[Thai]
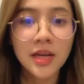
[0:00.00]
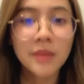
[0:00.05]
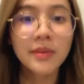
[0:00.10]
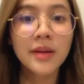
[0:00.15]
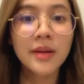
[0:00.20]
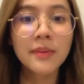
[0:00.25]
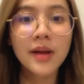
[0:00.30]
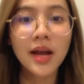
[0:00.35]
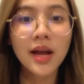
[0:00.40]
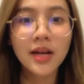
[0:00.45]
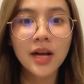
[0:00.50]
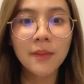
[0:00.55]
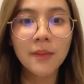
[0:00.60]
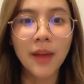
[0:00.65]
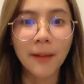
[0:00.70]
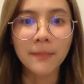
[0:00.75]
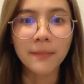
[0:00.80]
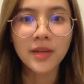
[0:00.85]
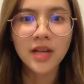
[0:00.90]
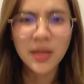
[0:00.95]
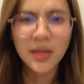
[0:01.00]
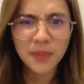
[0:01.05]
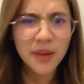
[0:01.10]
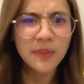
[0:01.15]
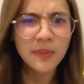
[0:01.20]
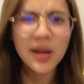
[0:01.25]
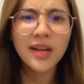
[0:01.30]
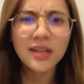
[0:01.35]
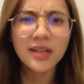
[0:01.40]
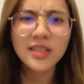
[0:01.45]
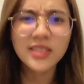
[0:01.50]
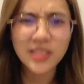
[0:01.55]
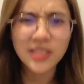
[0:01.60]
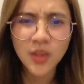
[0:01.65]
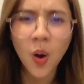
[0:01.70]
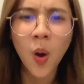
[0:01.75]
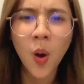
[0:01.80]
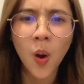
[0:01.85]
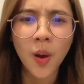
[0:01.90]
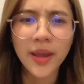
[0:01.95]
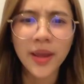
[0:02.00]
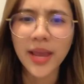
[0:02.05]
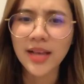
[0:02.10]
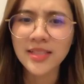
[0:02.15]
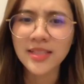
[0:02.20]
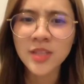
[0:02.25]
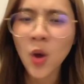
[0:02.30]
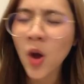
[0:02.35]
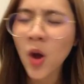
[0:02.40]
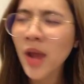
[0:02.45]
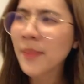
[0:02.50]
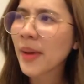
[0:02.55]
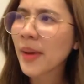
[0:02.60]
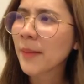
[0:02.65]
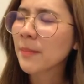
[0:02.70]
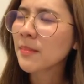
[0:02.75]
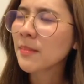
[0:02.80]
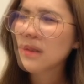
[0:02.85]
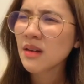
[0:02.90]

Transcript: เพื่อนๆคือแบบ เพื่อนๆคือจอยอ่ะ จอยแบบ